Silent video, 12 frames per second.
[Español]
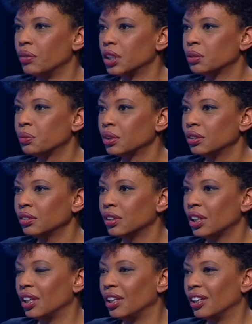mismo,
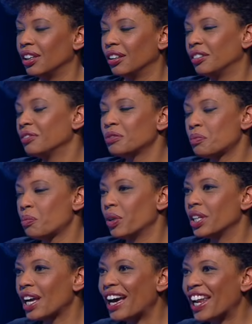eh,
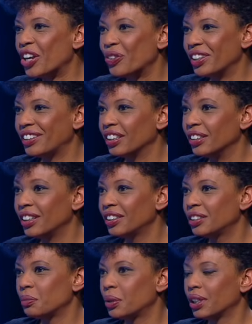puede llegar a no
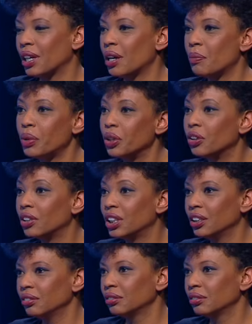entenderte, porque a priori,